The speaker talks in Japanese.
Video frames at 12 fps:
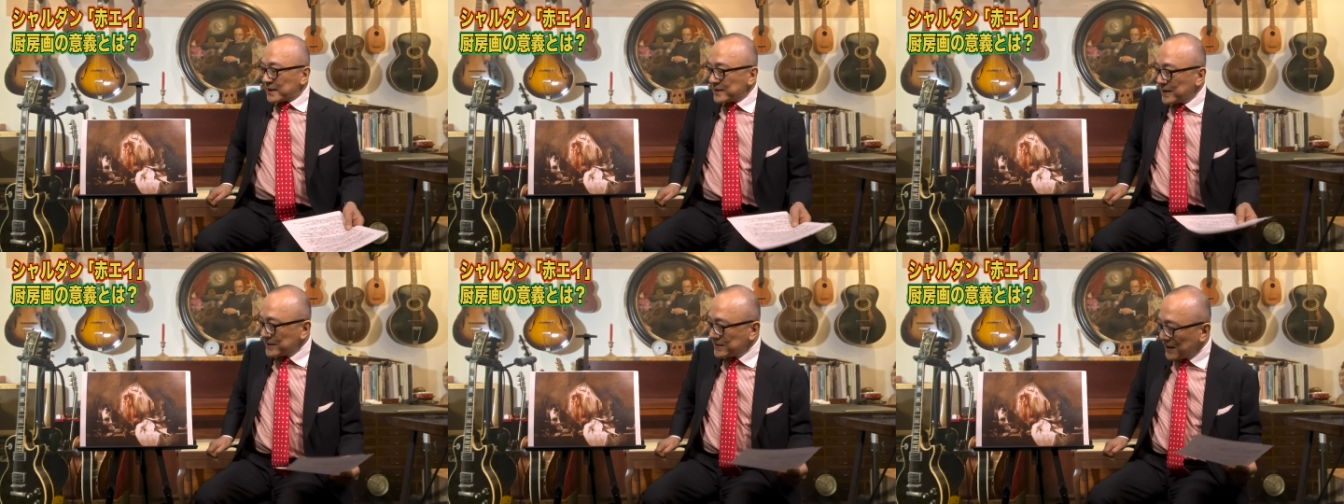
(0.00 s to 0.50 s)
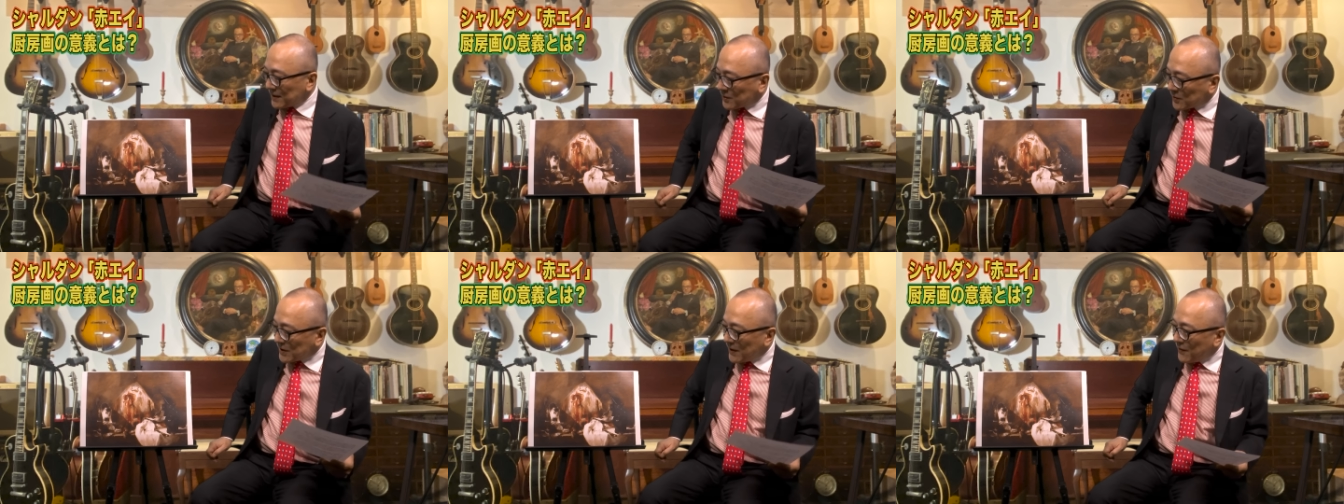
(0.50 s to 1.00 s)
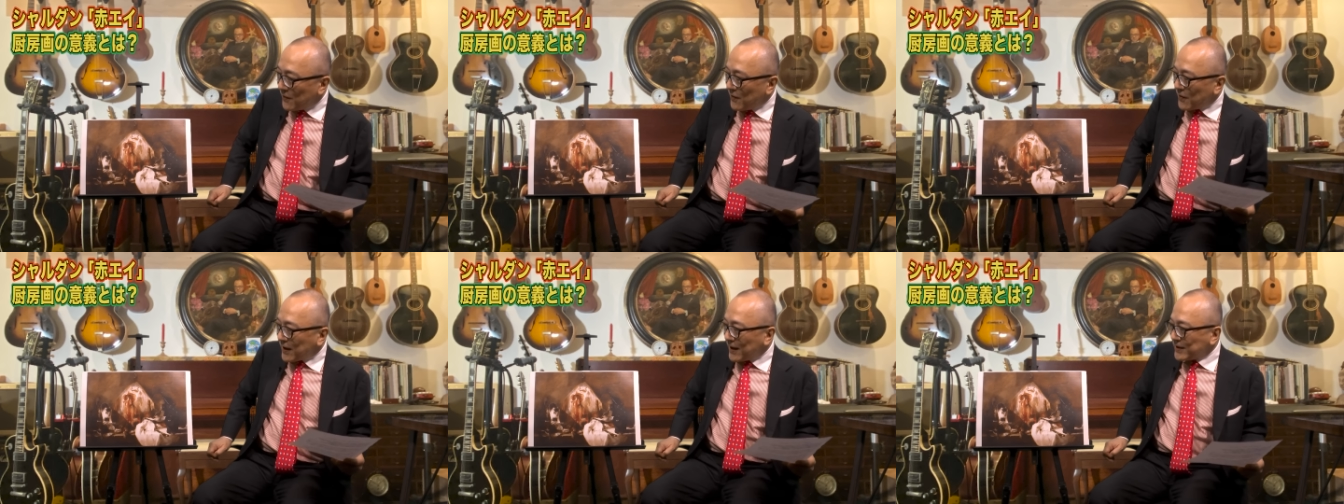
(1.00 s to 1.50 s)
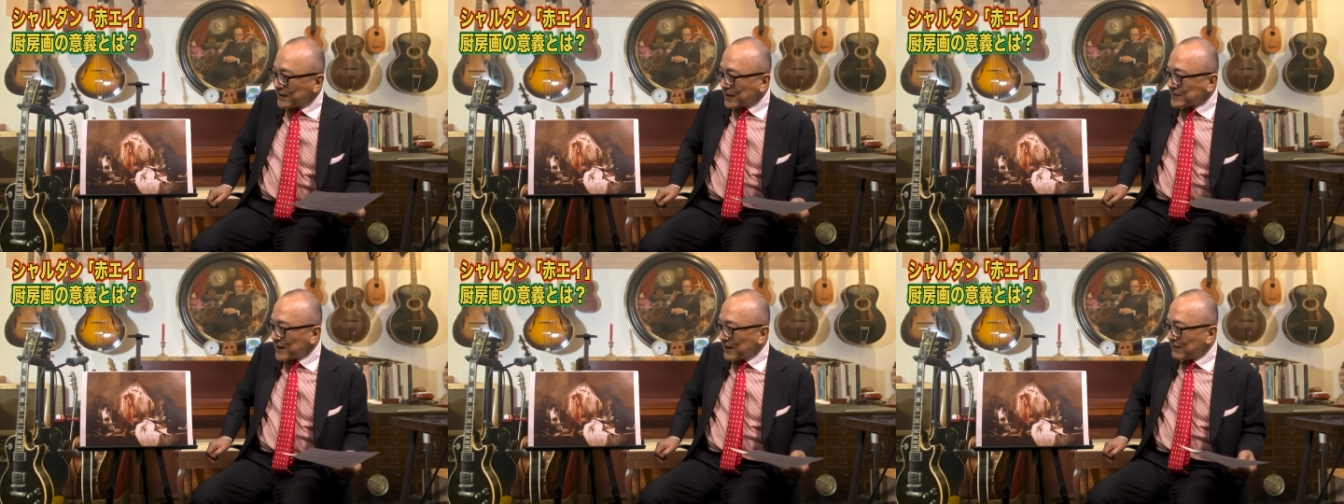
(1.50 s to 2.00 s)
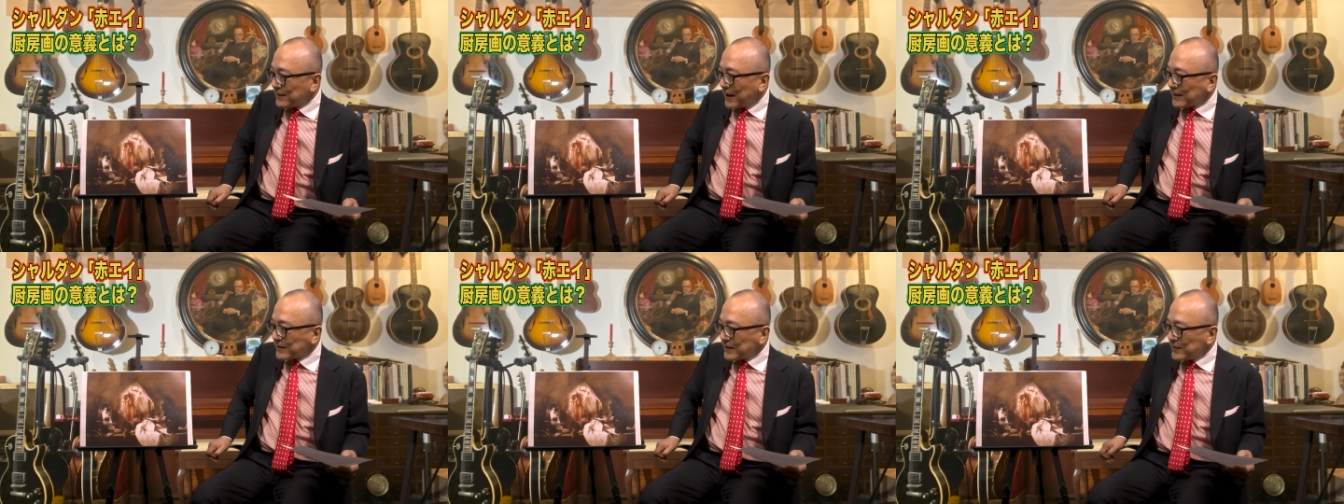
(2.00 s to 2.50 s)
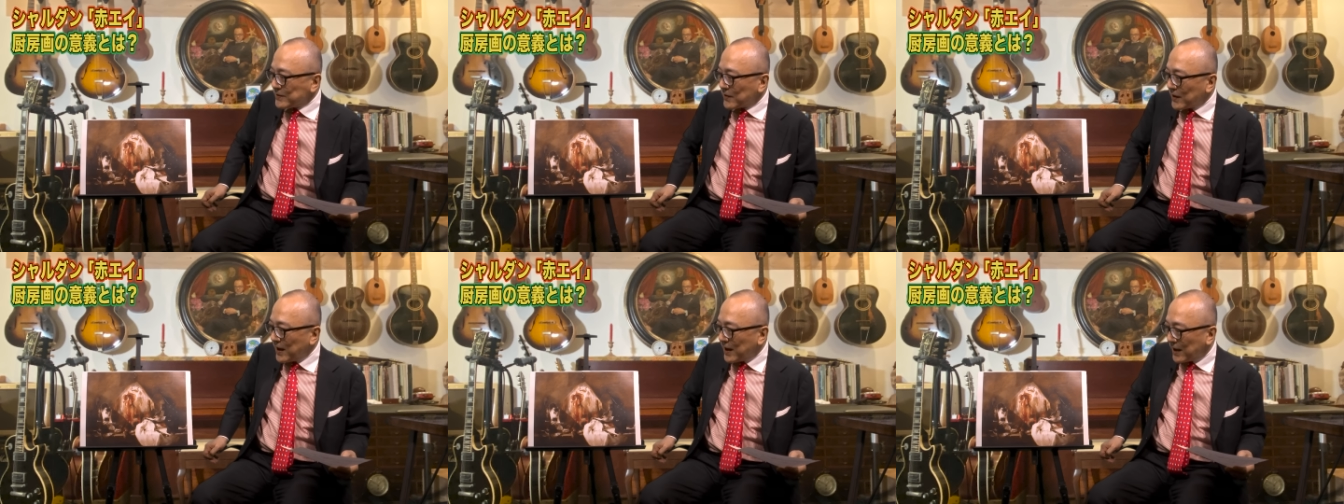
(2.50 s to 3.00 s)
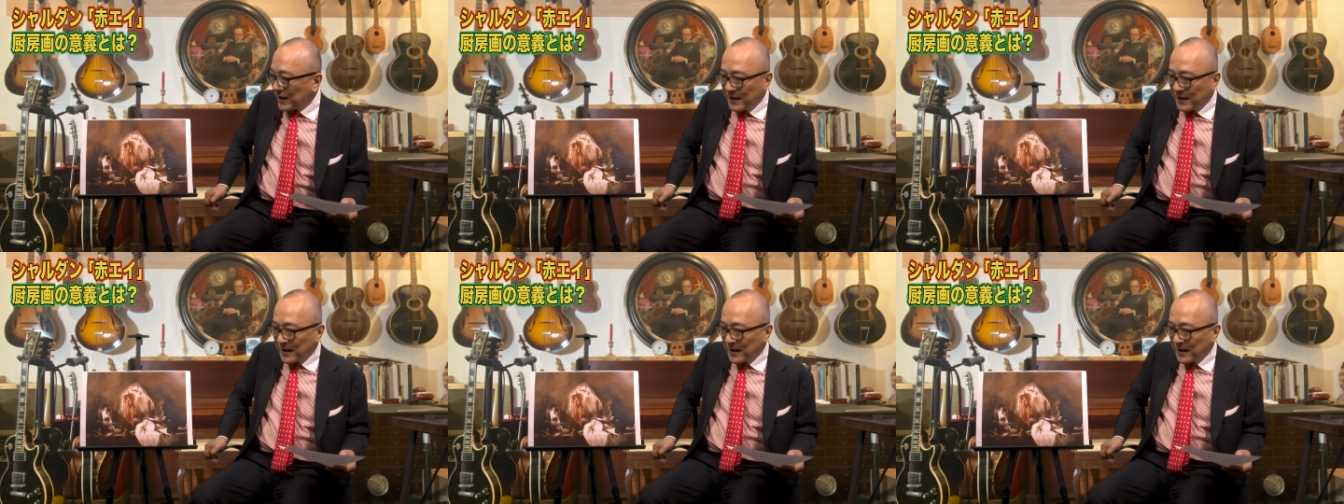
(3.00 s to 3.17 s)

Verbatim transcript: でじゃあこれを描いたシャルダンっていうのが